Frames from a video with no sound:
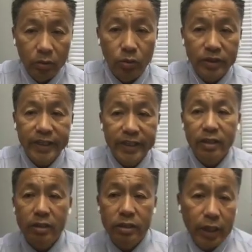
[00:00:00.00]
我
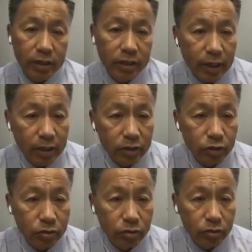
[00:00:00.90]
先讲一
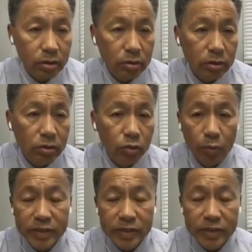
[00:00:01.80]
下，就是
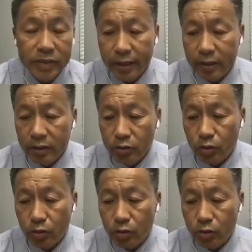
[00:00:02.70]
我们
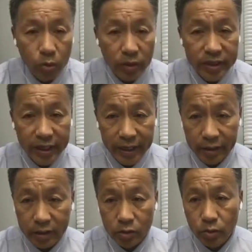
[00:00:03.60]
在肿瘤液体
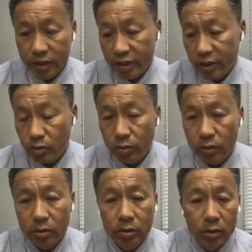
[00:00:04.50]
活检
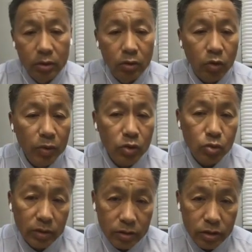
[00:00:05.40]
做了一些作用。
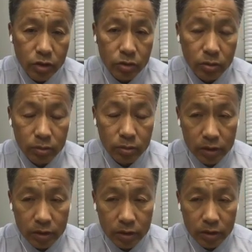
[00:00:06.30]
我们主要
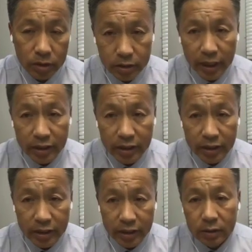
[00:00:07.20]
是用
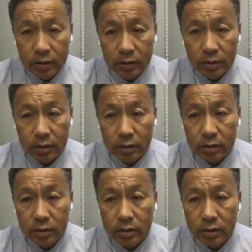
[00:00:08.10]
的甲基化，